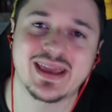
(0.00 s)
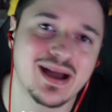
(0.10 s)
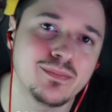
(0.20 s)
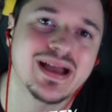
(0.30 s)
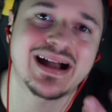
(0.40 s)
perché
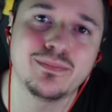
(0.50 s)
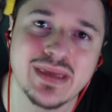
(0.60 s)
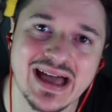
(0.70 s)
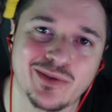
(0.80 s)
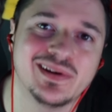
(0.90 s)
abbia
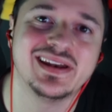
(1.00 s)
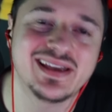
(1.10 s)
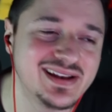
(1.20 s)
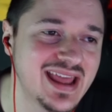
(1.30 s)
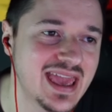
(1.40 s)
cambiato il
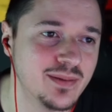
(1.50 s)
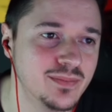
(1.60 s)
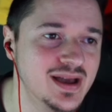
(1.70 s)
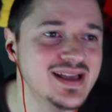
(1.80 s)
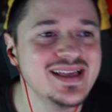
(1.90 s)

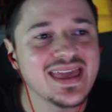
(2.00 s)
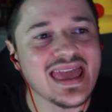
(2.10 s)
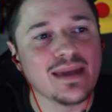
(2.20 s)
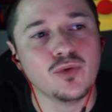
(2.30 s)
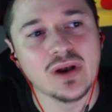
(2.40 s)
nickname
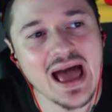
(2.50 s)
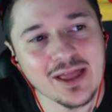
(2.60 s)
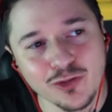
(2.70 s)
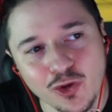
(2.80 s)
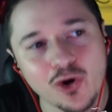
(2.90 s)

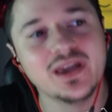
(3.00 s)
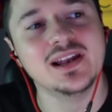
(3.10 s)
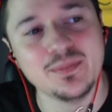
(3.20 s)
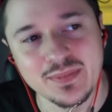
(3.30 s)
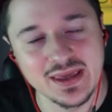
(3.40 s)
emulando il